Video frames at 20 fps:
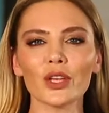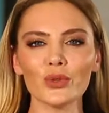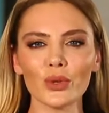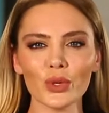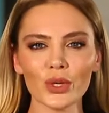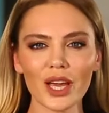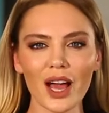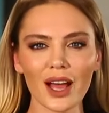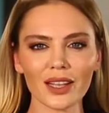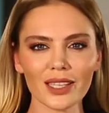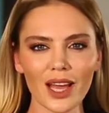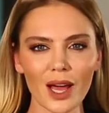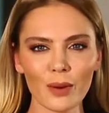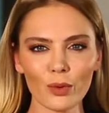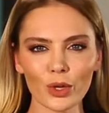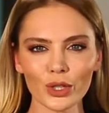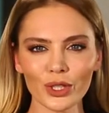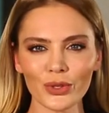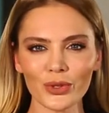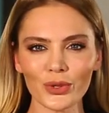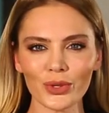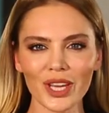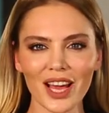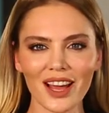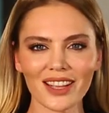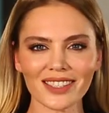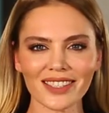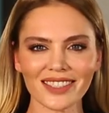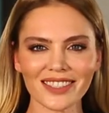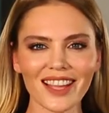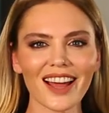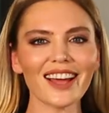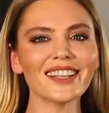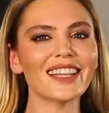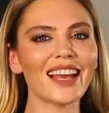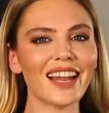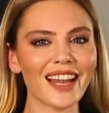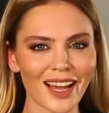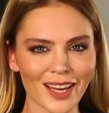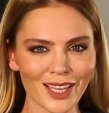ve dünyada moda dünyasında
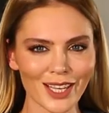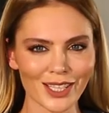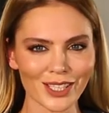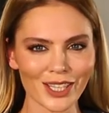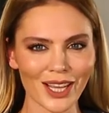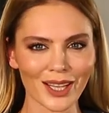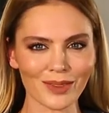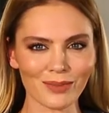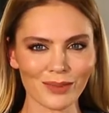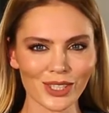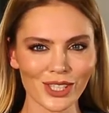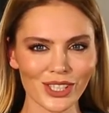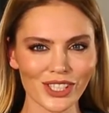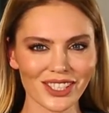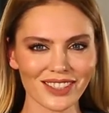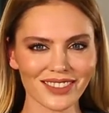neler yaşanmış.